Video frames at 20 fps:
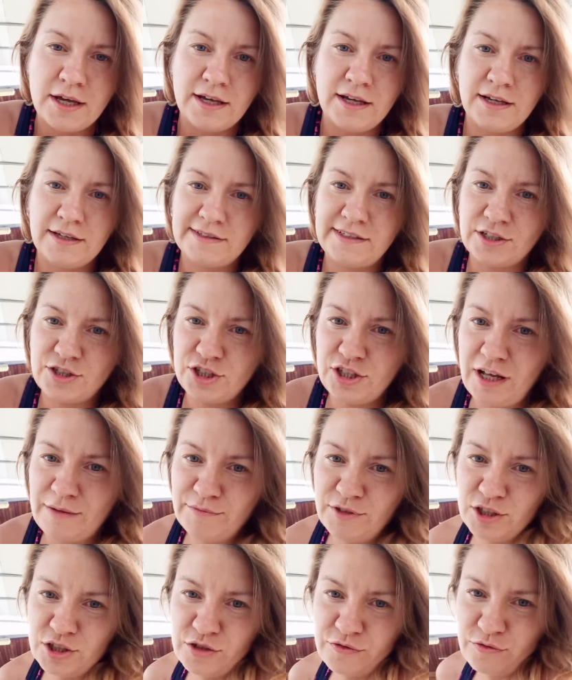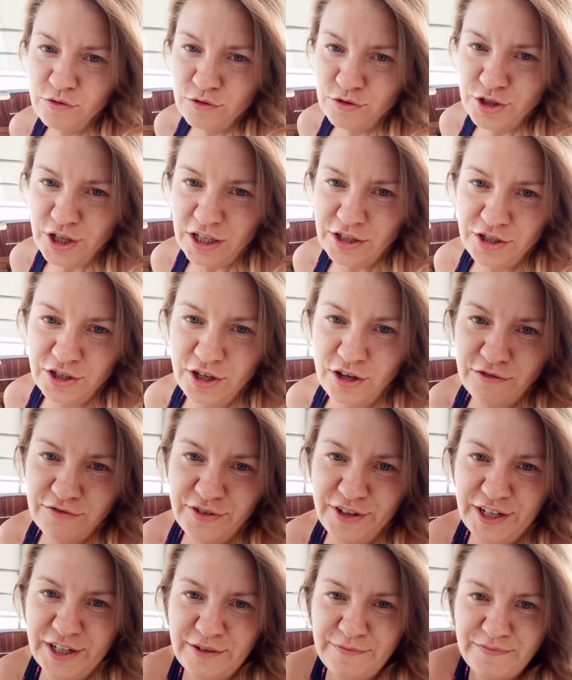E, zaczynam też włączać
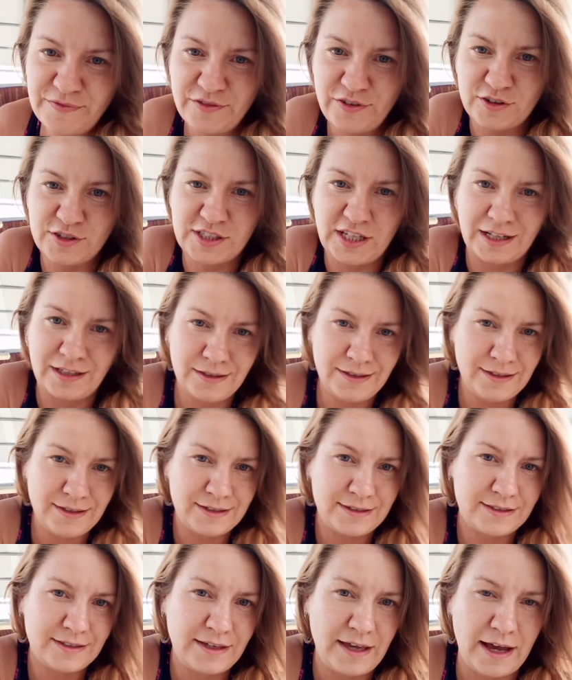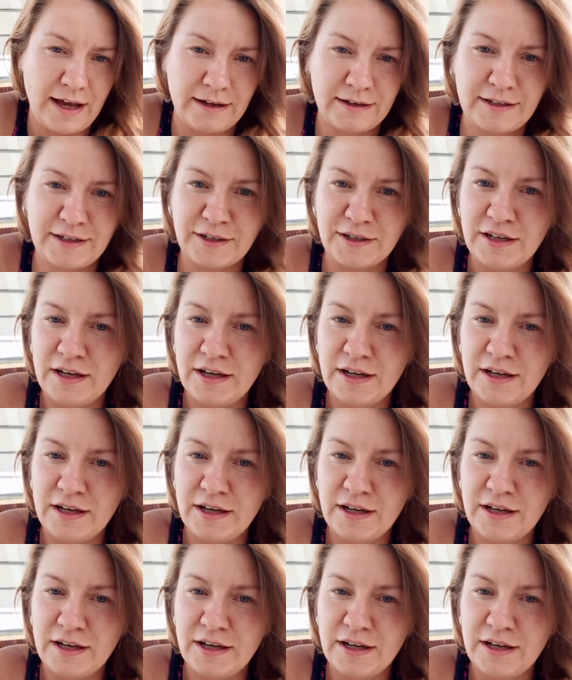rowę w ostatnich dniach.